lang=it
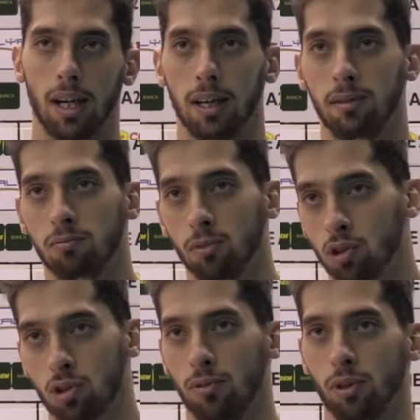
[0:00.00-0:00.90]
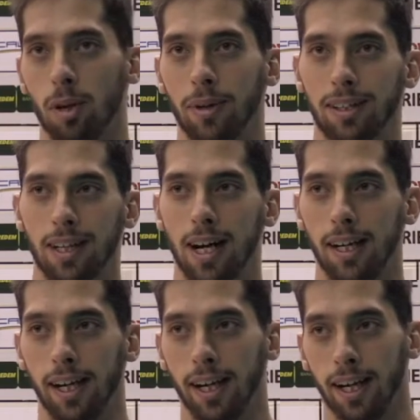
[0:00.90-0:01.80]
il nostro
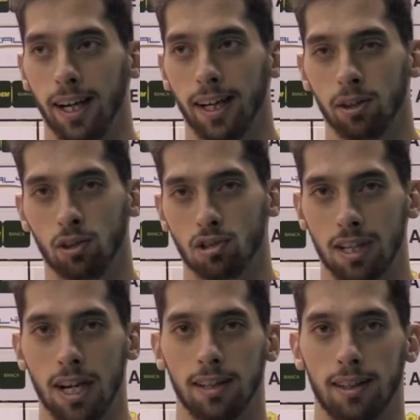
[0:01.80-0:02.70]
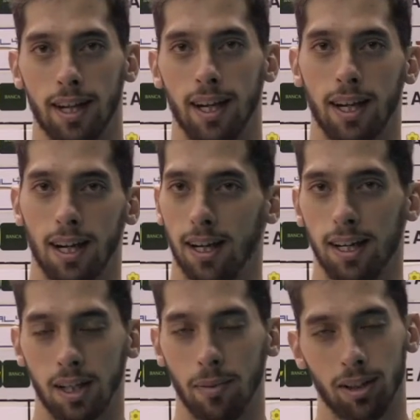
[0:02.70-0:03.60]
fondamentale, nonostante
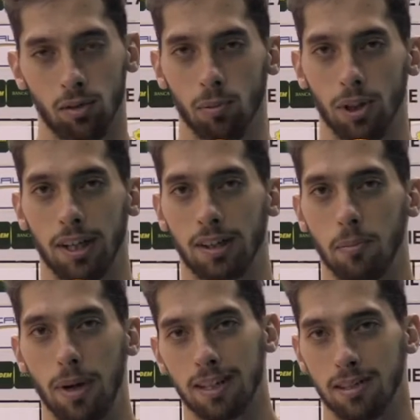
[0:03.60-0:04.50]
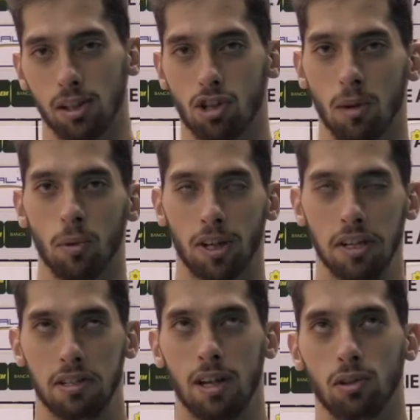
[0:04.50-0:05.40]
l'andamento un po' ad alti e bassi, diciamo che è
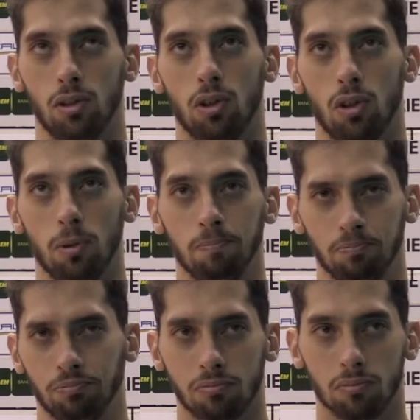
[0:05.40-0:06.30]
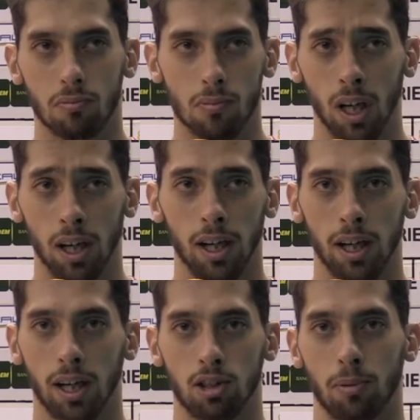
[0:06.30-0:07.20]
stato
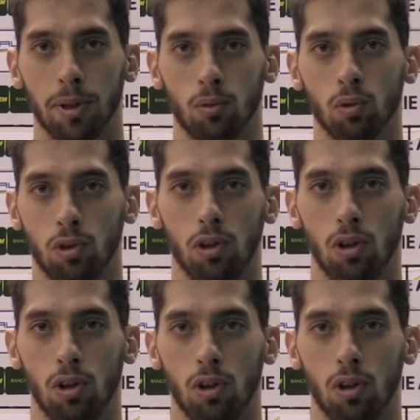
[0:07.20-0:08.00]
eh, soprattutto